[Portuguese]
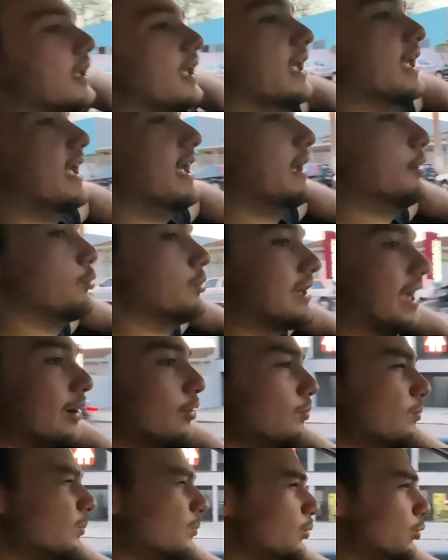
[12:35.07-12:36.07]
É um
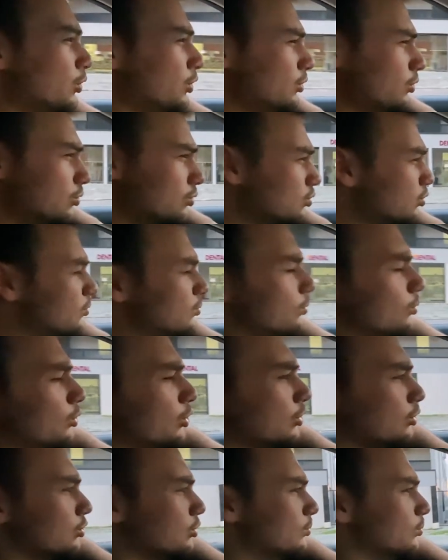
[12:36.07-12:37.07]
carro muito,
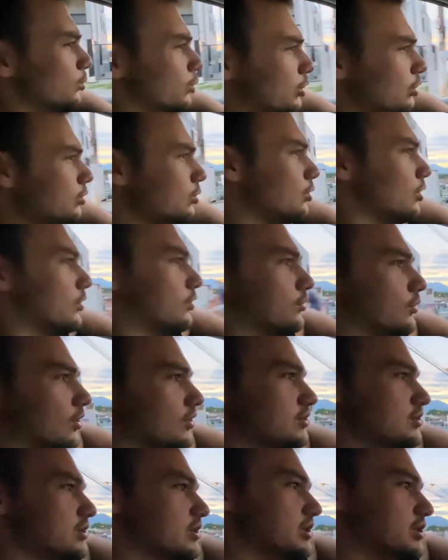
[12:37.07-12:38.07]
muito, muito
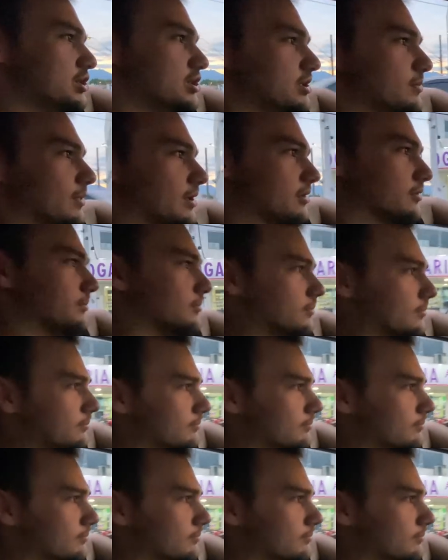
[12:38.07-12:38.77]
gostoso de dirigir, mano.